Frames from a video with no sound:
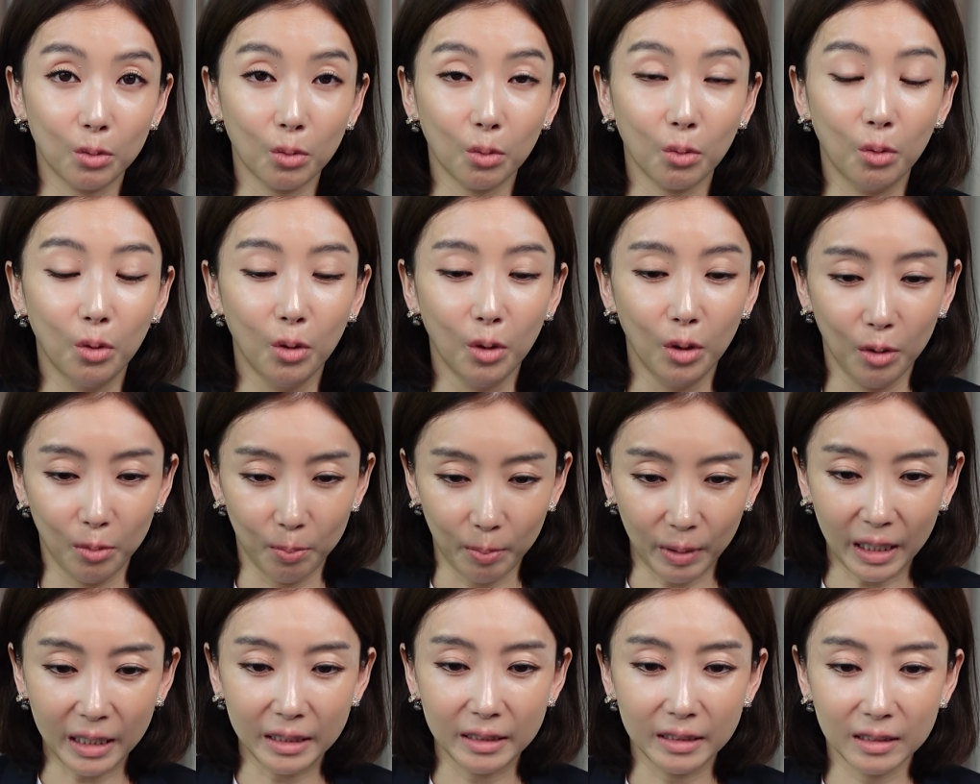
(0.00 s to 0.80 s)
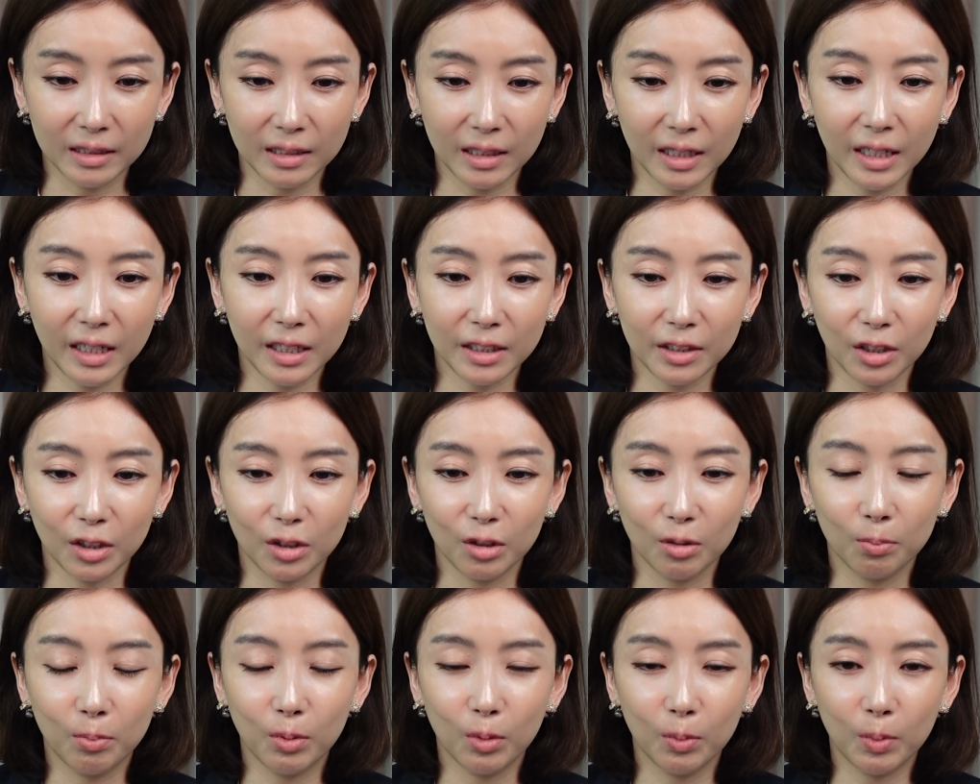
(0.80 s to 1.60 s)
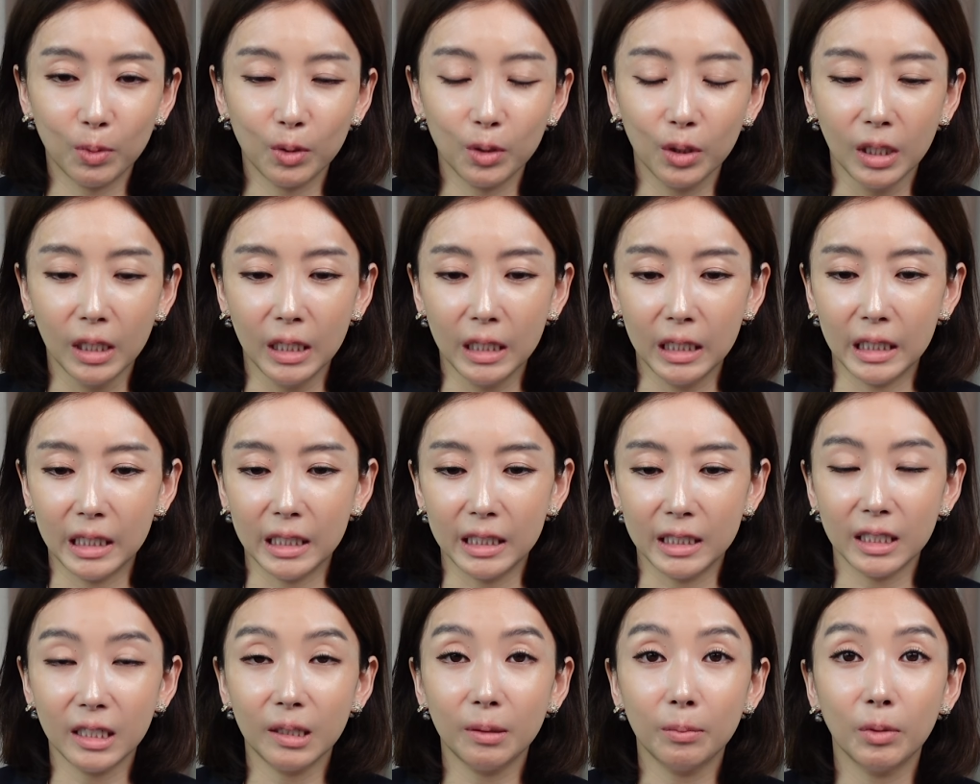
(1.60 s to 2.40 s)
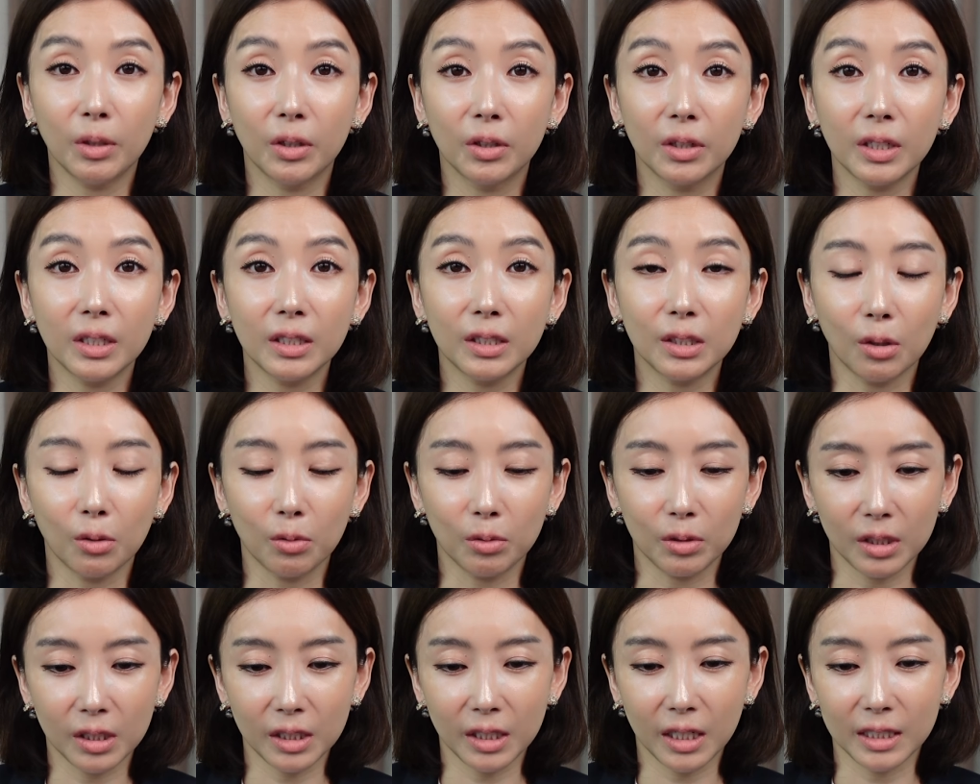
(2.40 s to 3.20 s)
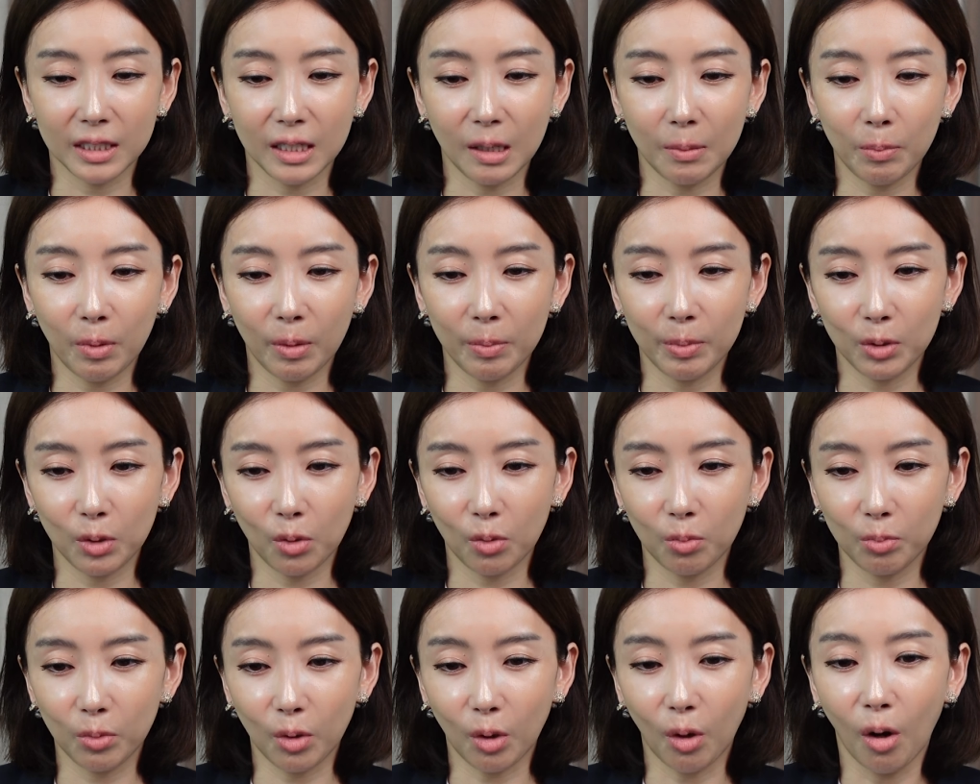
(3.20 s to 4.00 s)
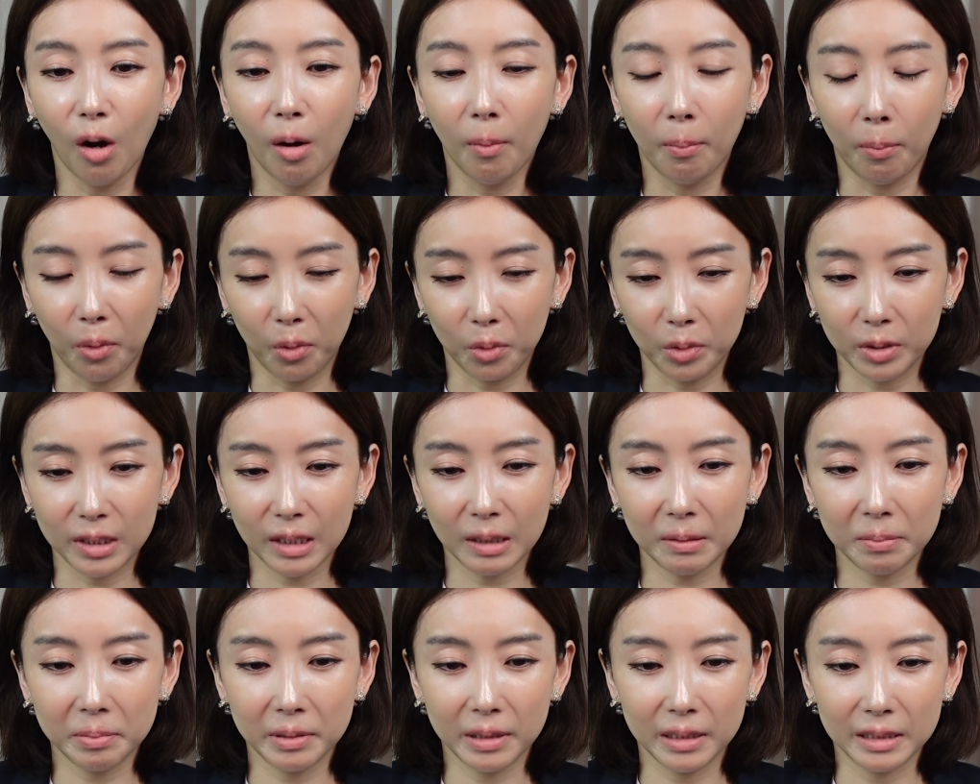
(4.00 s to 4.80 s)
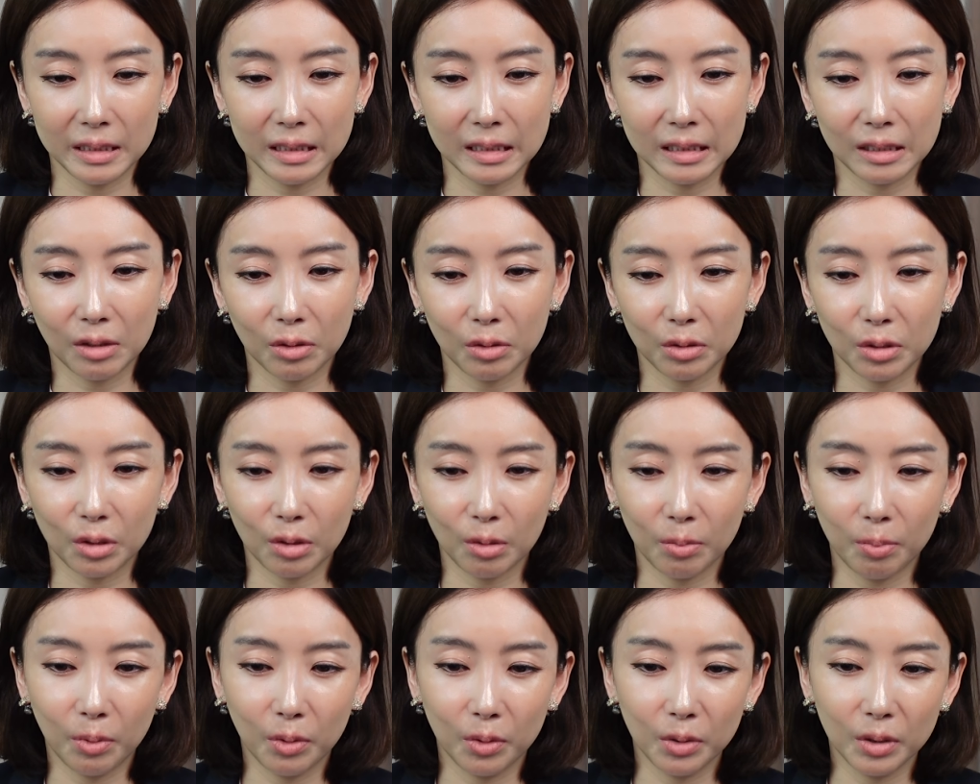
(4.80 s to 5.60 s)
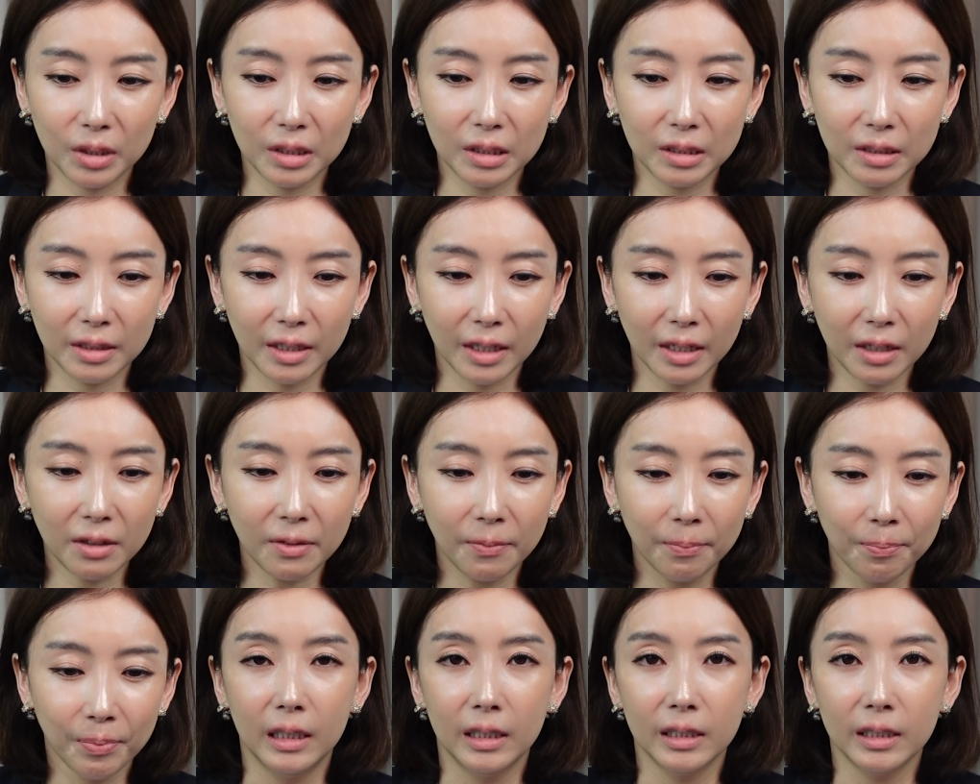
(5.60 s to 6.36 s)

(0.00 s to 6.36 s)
또 반응을 해야 되는 부분 이재명의 정치 계산법이 조금 더 복잡해질 것으로 보이는데요.